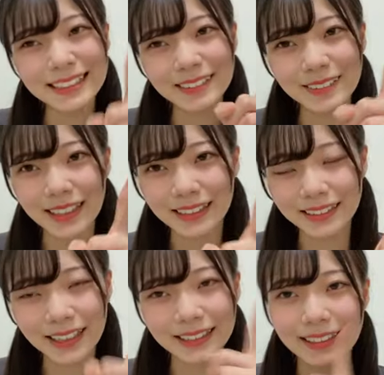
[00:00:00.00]
位をな
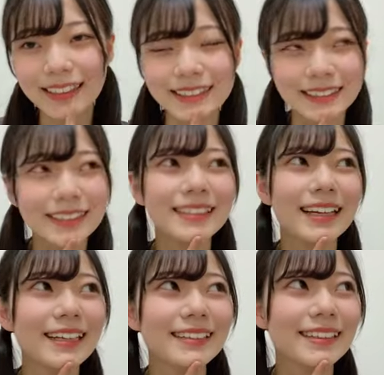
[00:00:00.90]
が悩ん
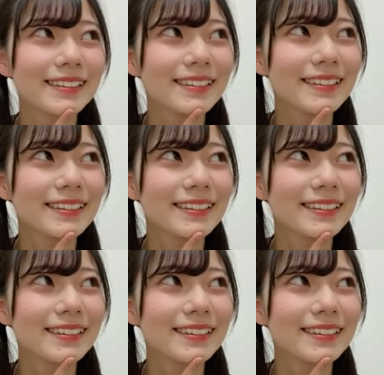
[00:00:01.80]
悩んでる